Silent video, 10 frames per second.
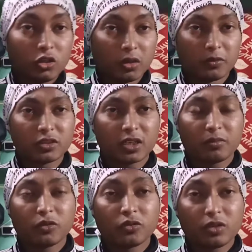
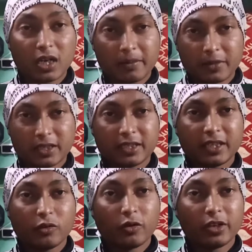নমস্কার বন্ধুরা আপনারা
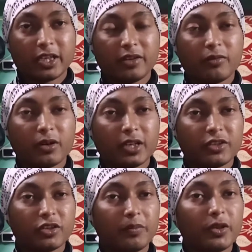এখানে ওয়েটিং ফর এ
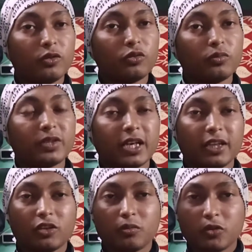জব ইউটিউব
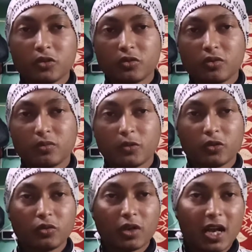চ্যানেল তো বন্ধু
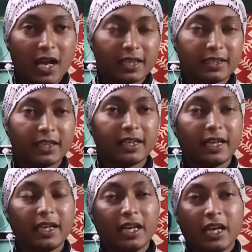বন্ধুরা আজকের
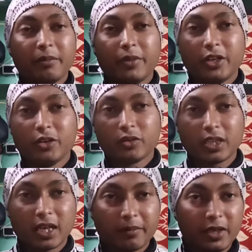এই
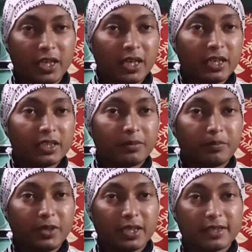ভিডিওতে আমি যে
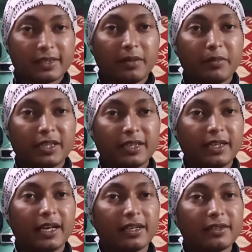পিএসসি
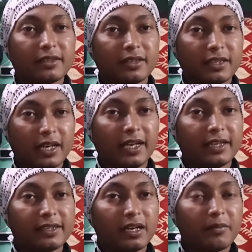মিসলিয়াস যেটা
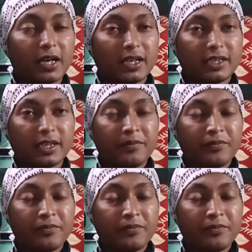এক্সাম আছে